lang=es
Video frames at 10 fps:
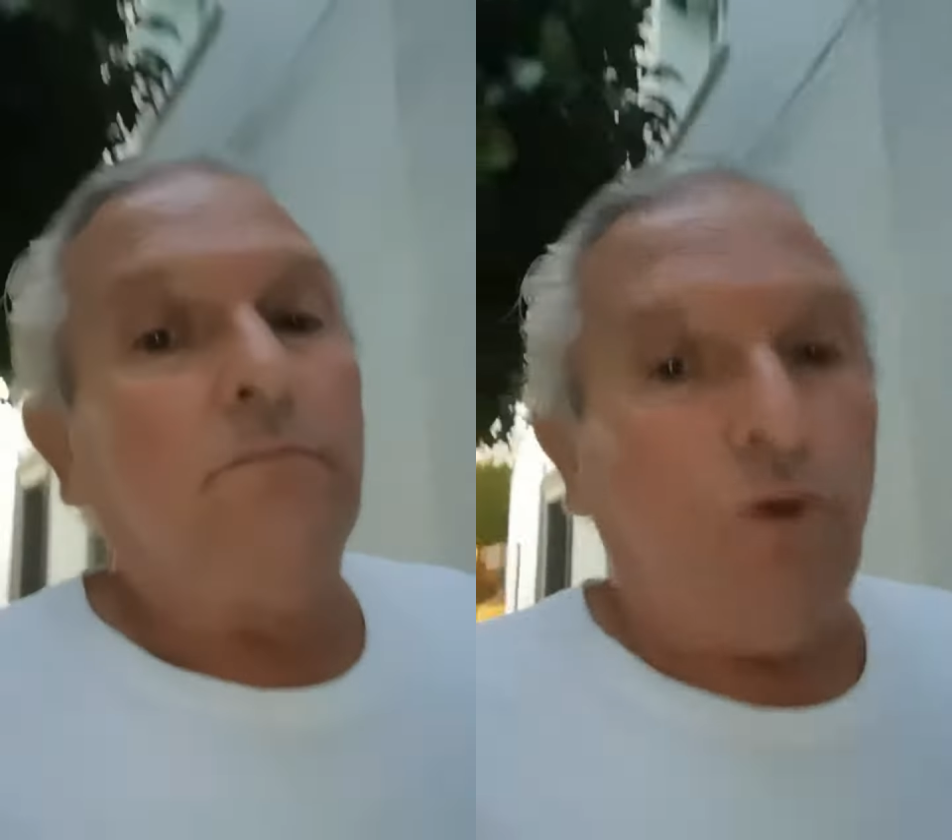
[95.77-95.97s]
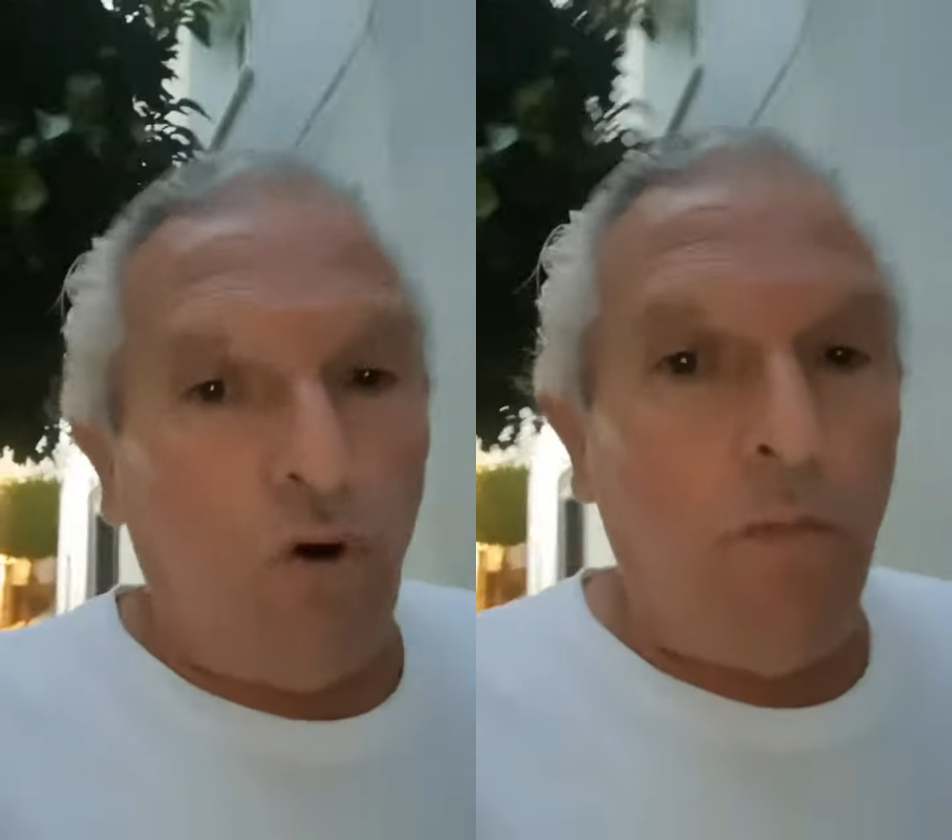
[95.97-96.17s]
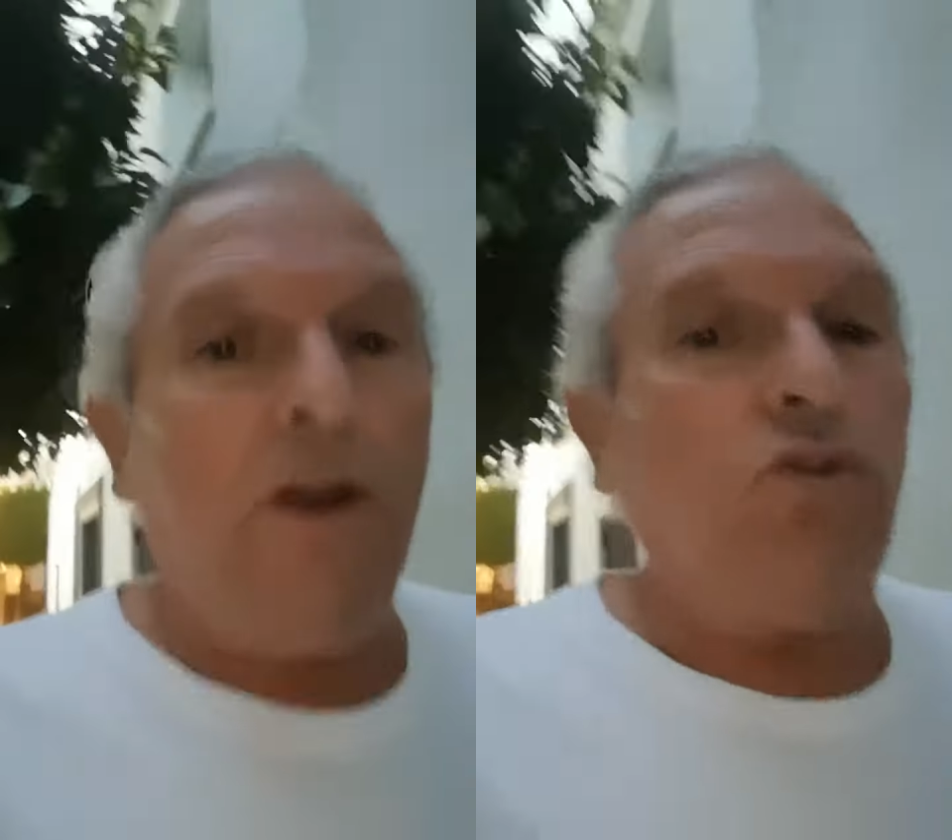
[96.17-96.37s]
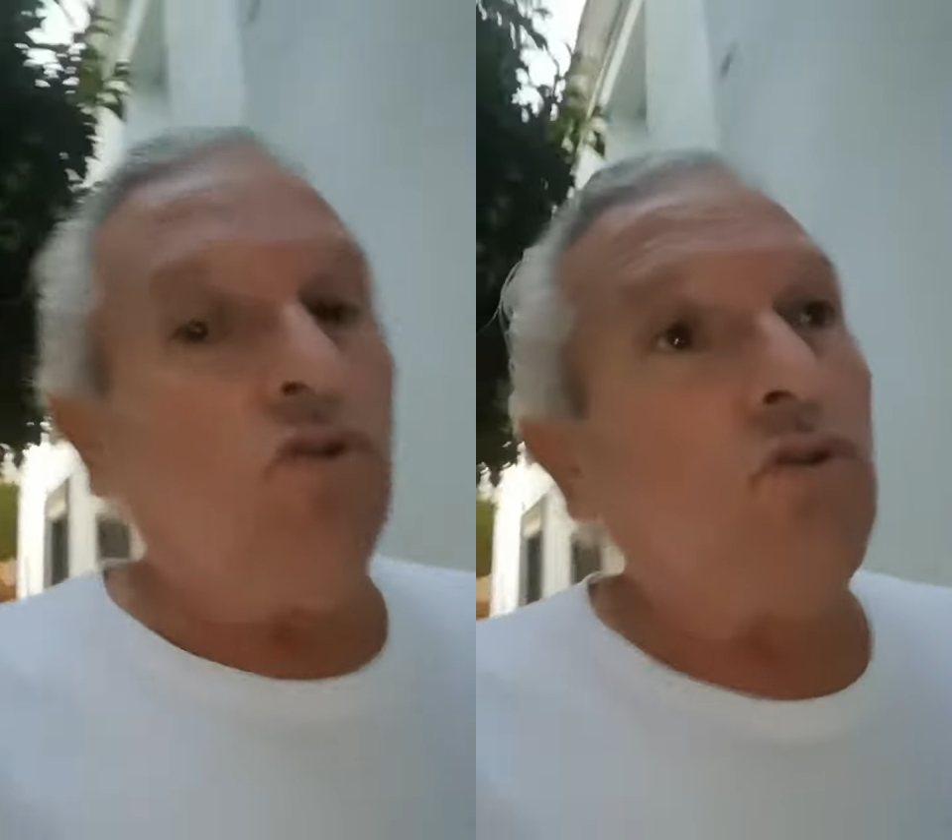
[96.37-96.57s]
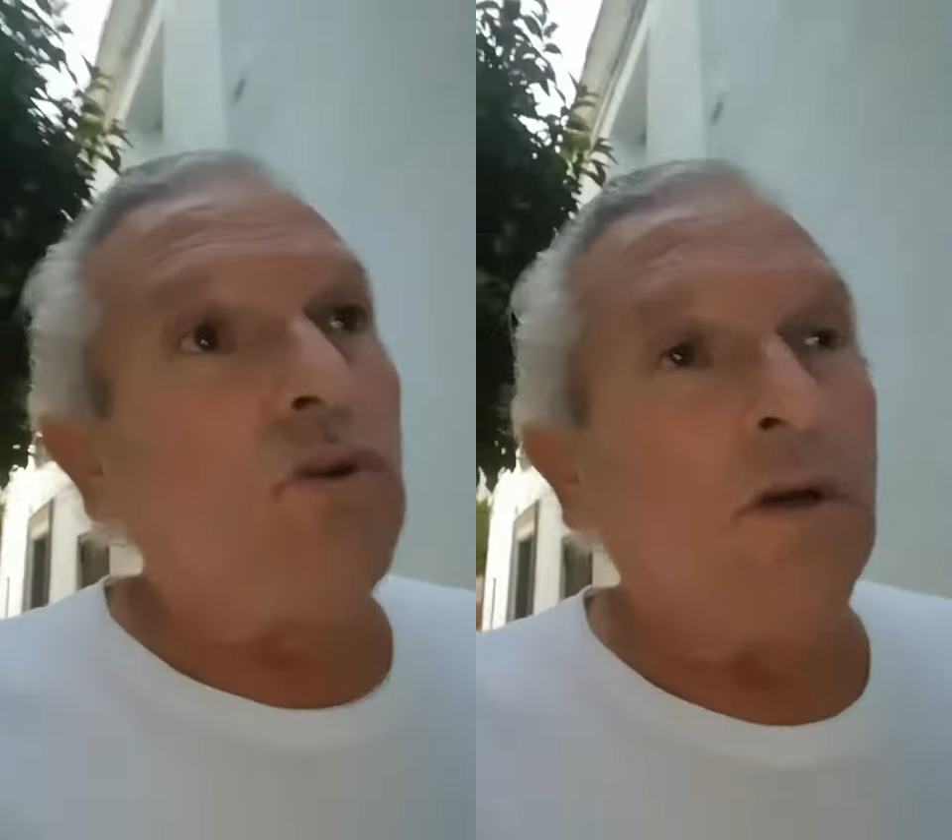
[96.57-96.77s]
Por lo menos
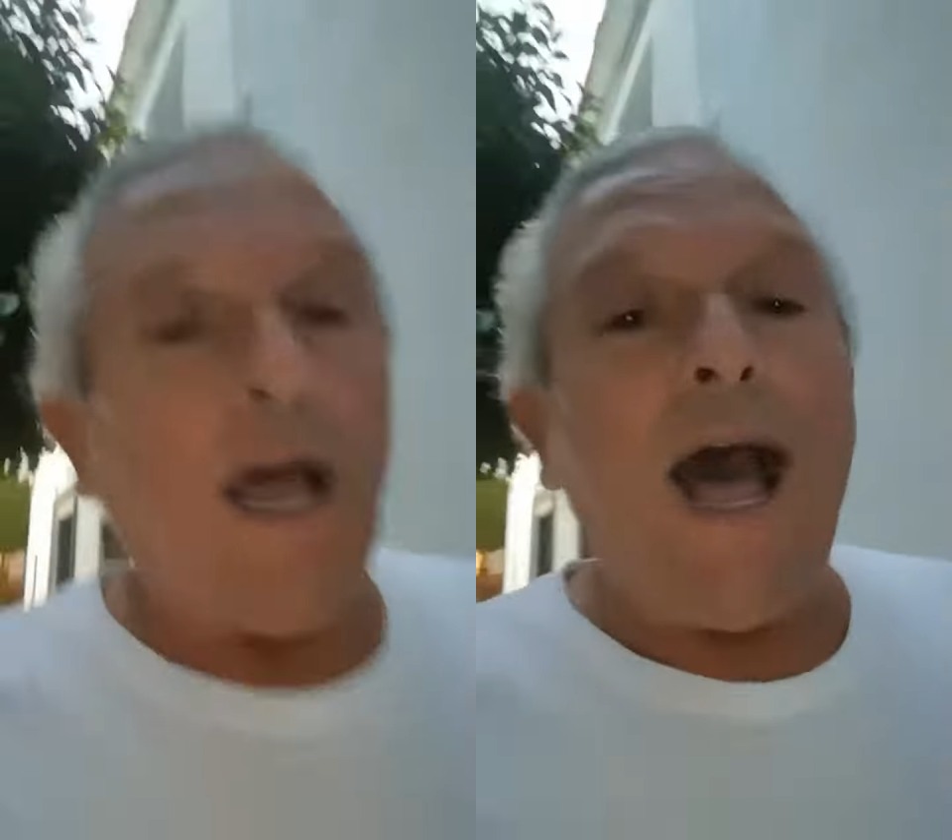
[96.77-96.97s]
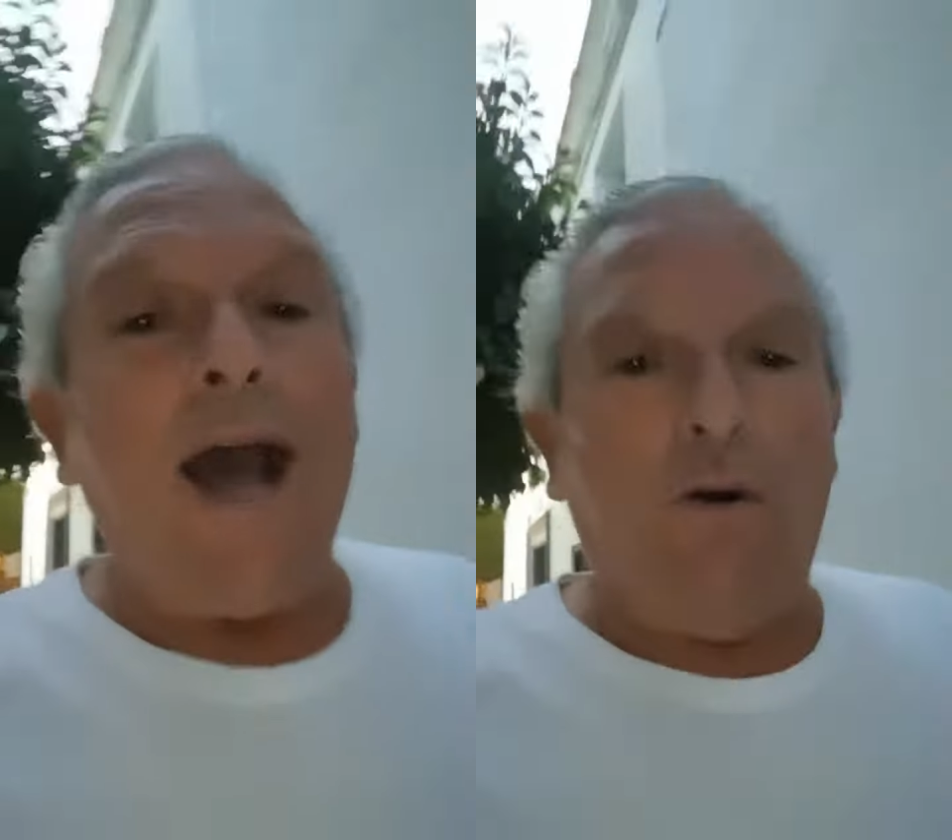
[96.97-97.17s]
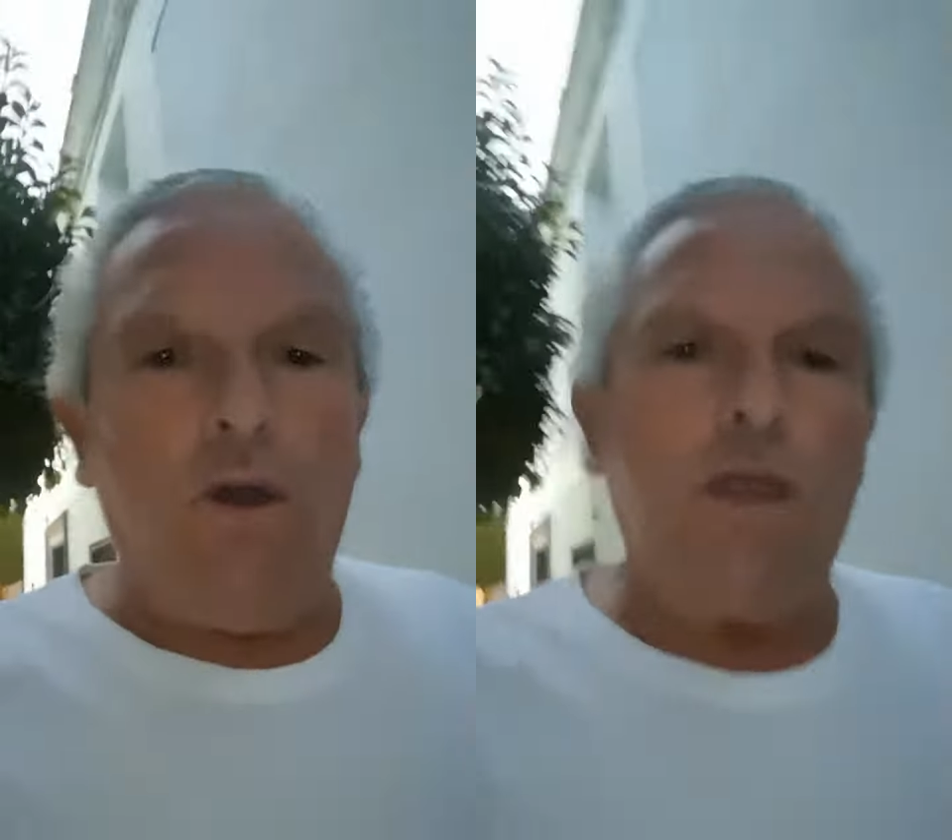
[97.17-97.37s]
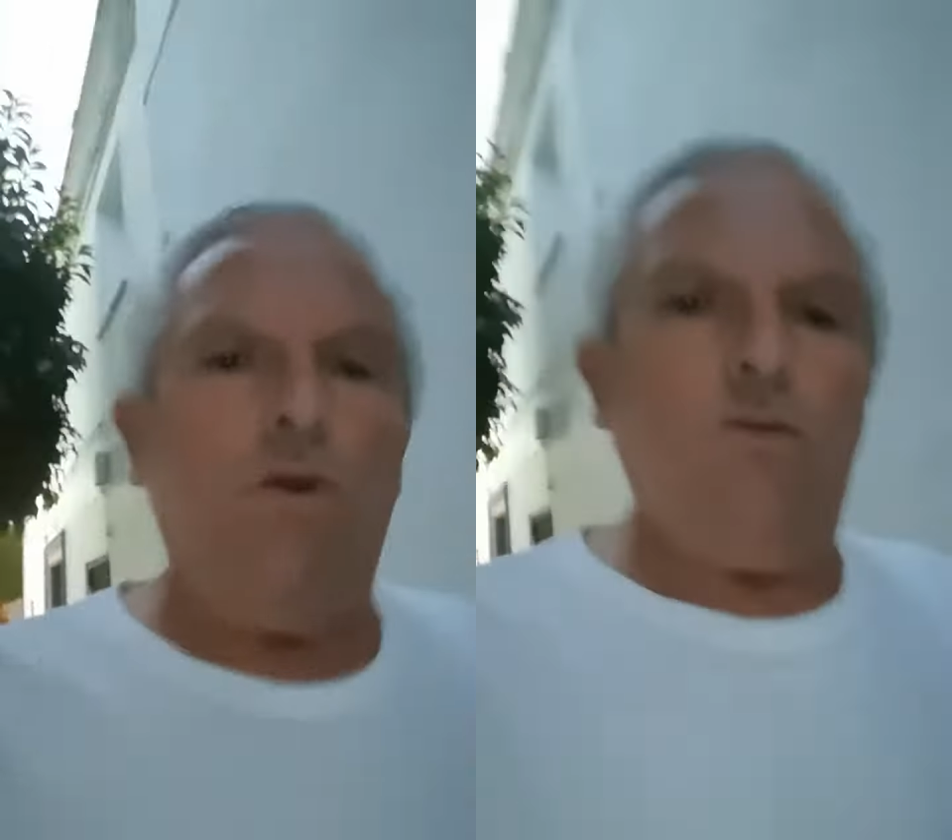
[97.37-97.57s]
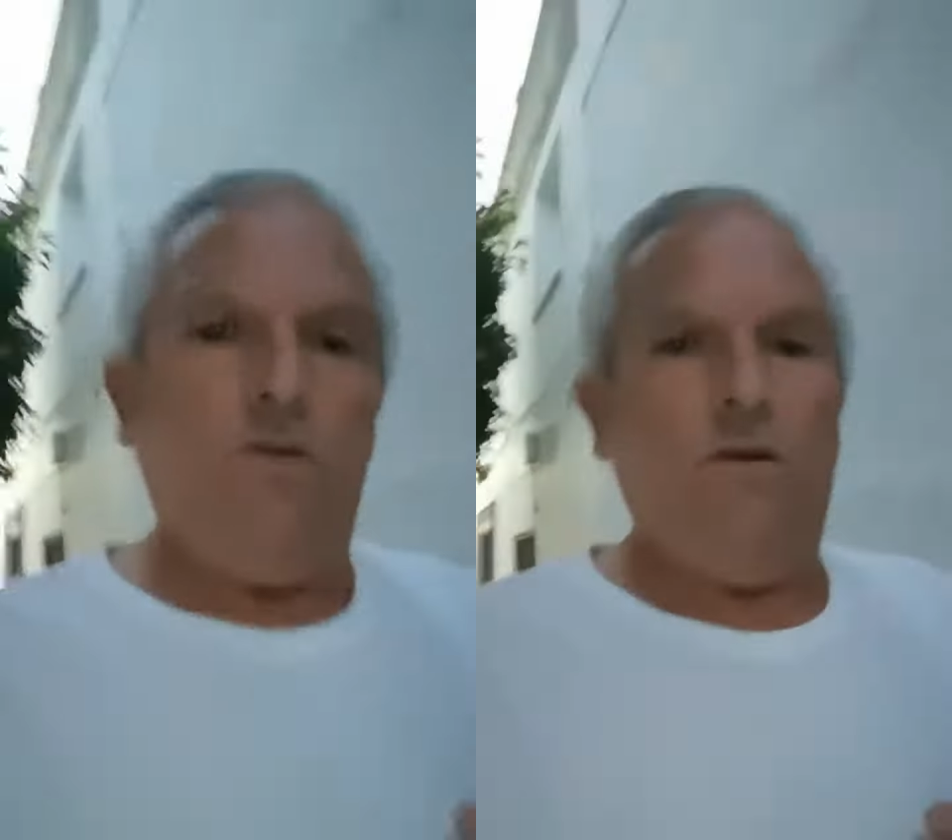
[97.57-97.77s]
yo hago eso.